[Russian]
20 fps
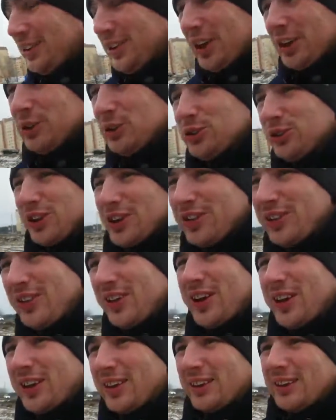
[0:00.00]
дедушка
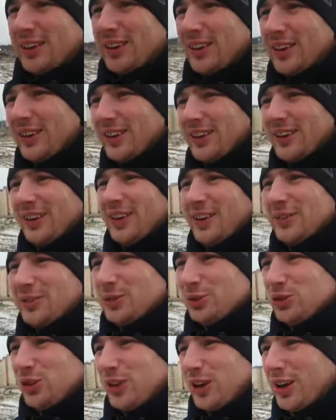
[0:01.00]
старенький. Я
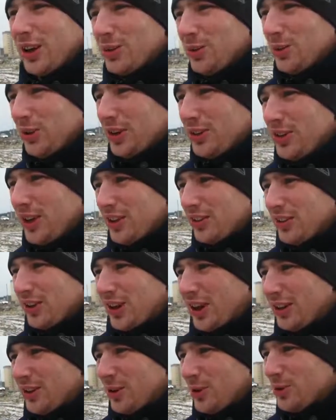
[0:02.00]
вот уже накануне
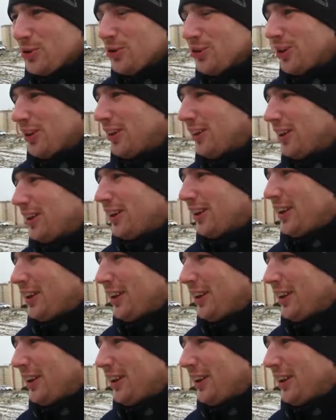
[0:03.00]
отъезда, когда уезжал,